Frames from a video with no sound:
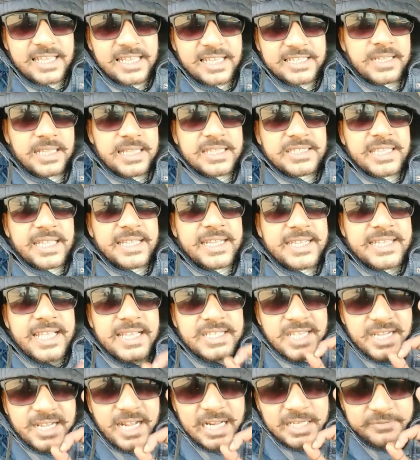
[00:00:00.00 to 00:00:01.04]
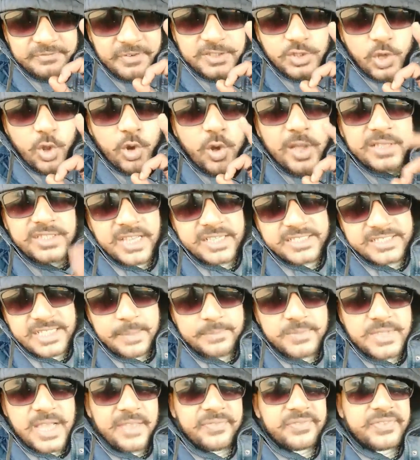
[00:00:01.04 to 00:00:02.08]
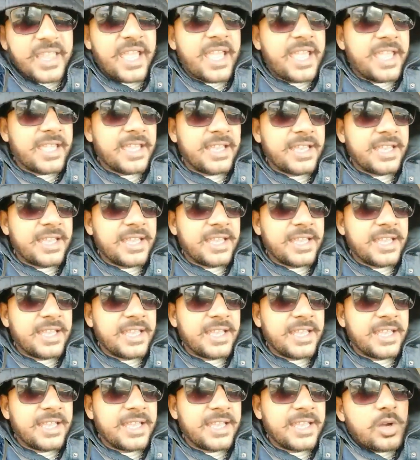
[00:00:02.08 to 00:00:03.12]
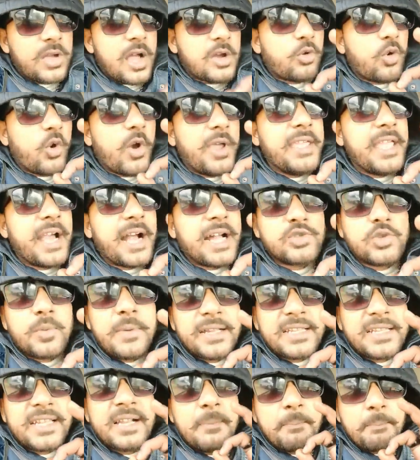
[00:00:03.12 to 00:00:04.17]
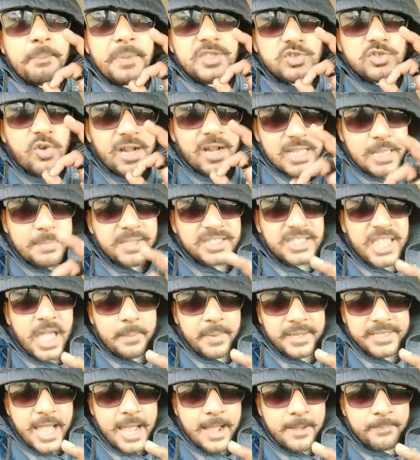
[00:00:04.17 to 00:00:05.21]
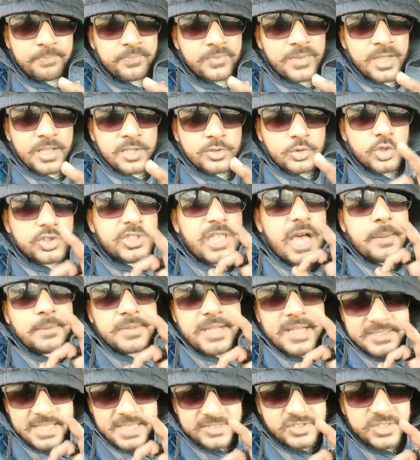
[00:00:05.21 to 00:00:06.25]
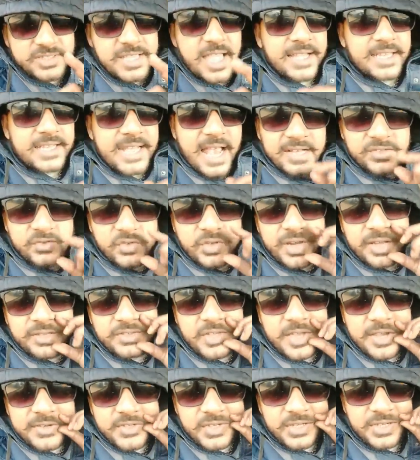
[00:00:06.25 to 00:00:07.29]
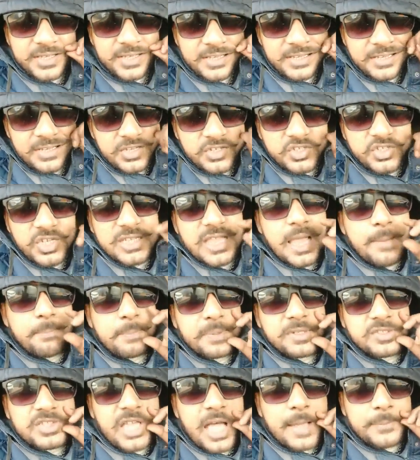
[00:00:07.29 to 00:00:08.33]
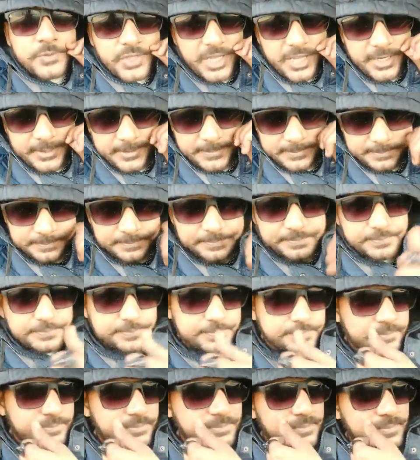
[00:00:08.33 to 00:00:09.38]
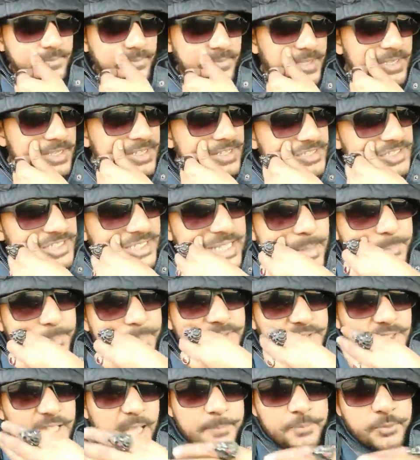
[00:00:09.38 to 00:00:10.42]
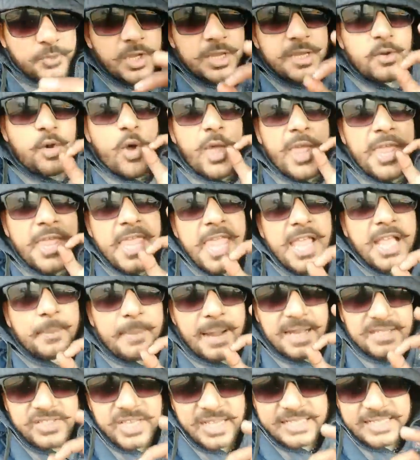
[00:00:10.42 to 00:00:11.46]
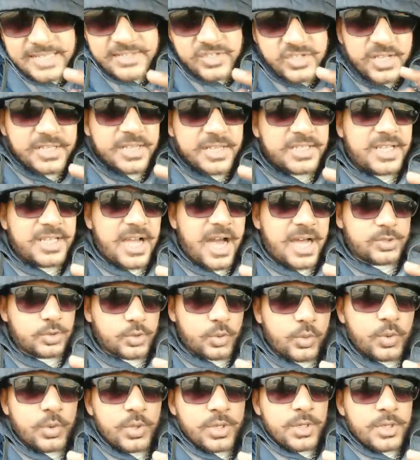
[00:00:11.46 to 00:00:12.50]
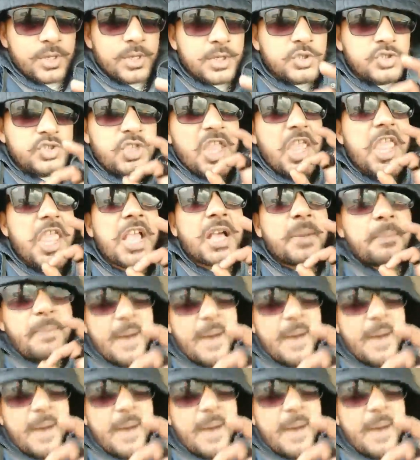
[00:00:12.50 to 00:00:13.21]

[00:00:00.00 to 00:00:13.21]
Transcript: साला तेरे जैसे गड़फटों को अच्छे से हम जानते हैं तुम लोग का कोई अगर तुम्हारे पिछवाड़े में दम है ना तो दम रक्षक सेना के राष्ट्रीय अध्यक्ष शलभ प्रताप सिंह शलभ प्रताप सिंह को एक बार चैलेंज करके दिखा तू एक